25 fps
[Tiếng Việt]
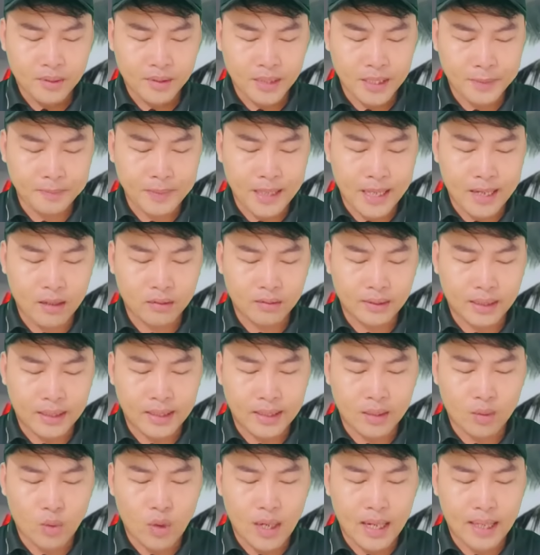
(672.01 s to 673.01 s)
tiếp theo thì
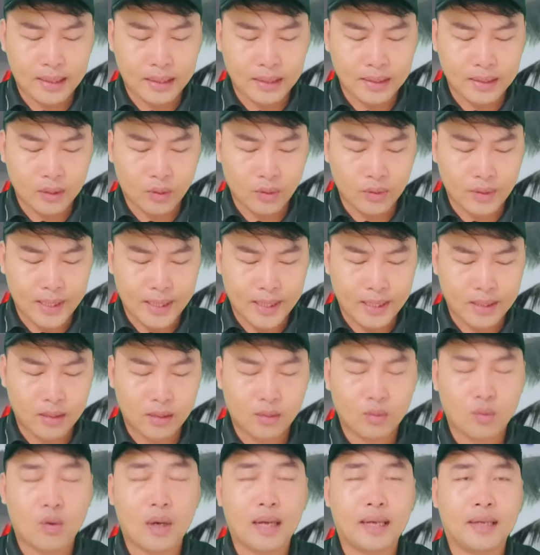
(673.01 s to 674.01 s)
liên quan đến câu chuyện
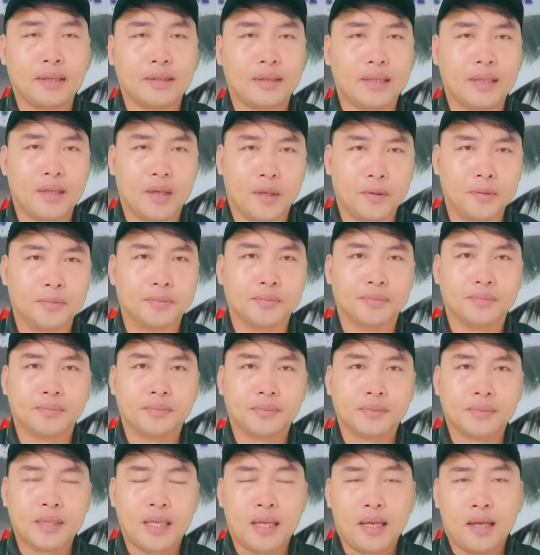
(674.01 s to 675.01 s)
của Hoàng Di Hùng
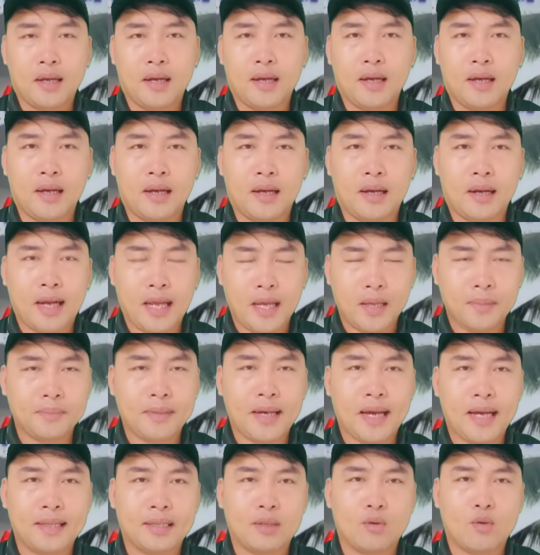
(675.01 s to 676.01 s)
à, ngày hôm
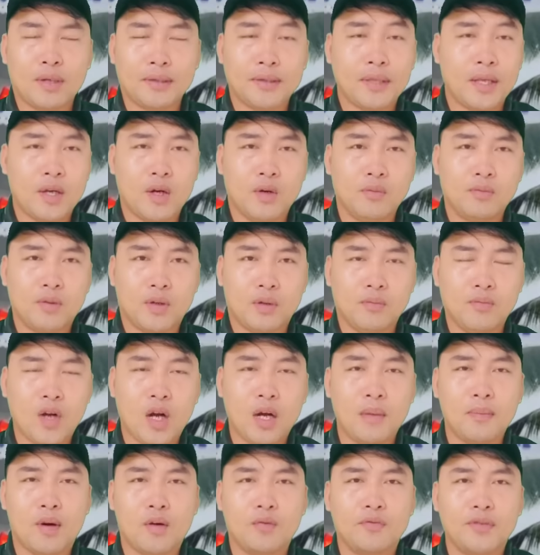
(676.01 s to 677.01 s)
nay thì Hoàng Di Hùng cũng
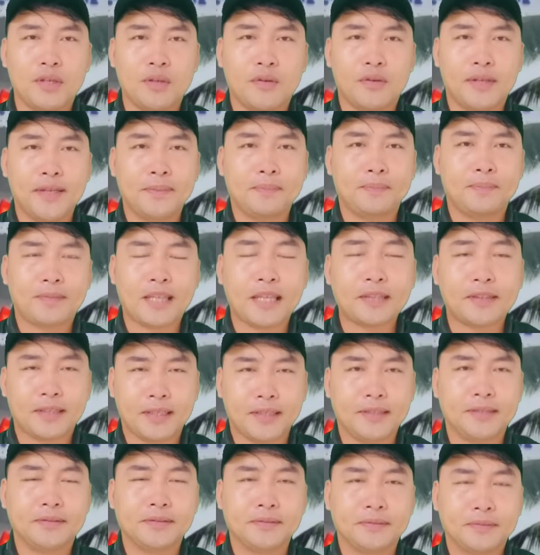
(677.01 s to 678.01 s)
có một video clip thách
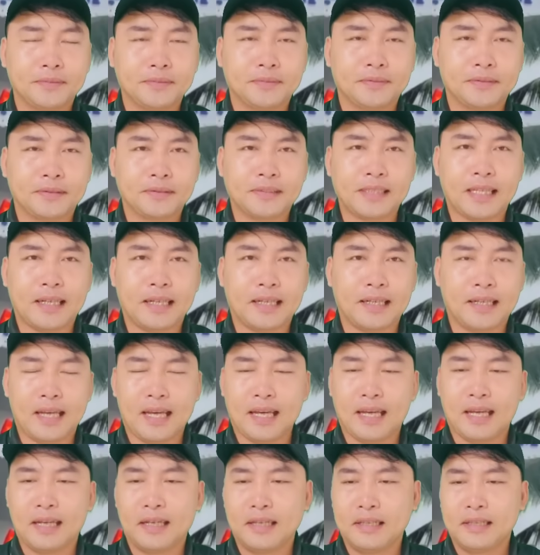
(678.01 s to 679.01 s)
thức rằng
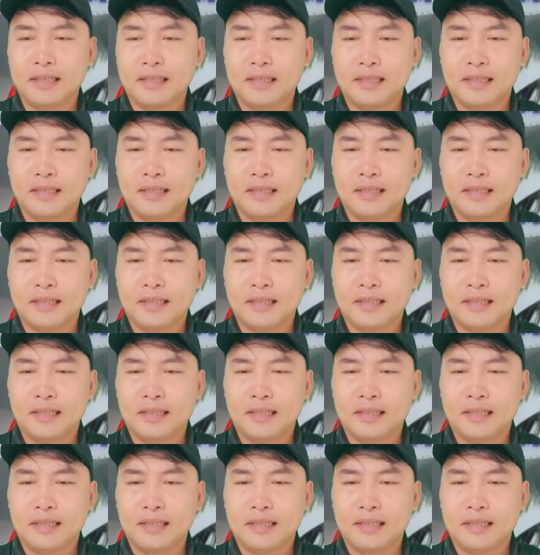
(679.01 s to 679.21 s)
là